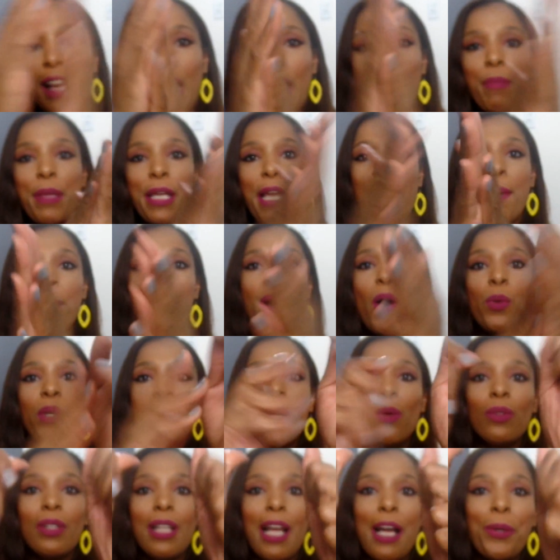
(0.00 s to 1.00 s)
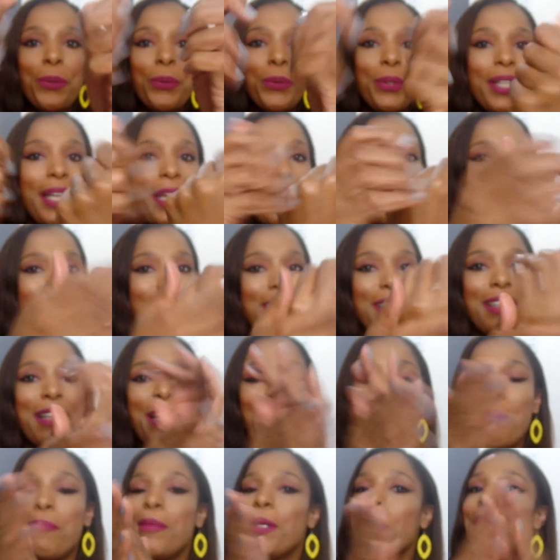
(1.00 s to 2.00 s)
A minha mão não tá
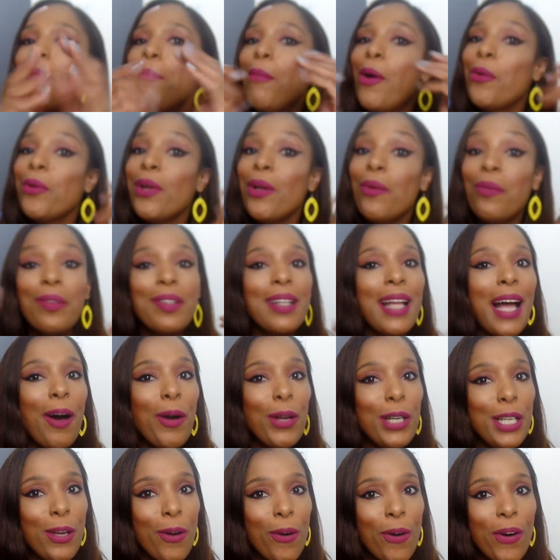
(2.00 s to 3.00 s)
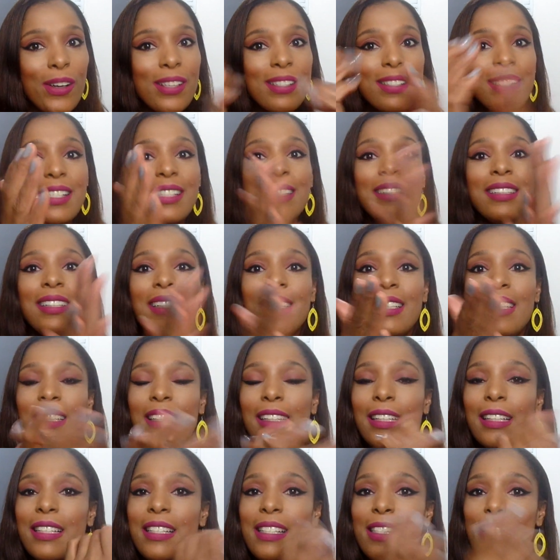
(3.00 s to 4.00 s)
grudenta, a minha mão não tá oleosa,
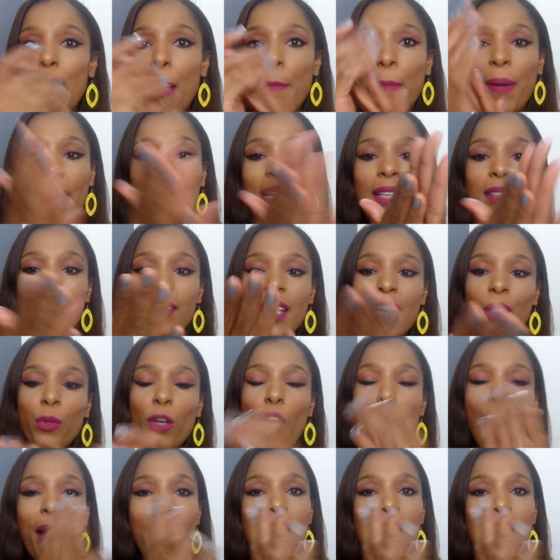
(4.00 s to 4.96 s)
Está parecendo que eu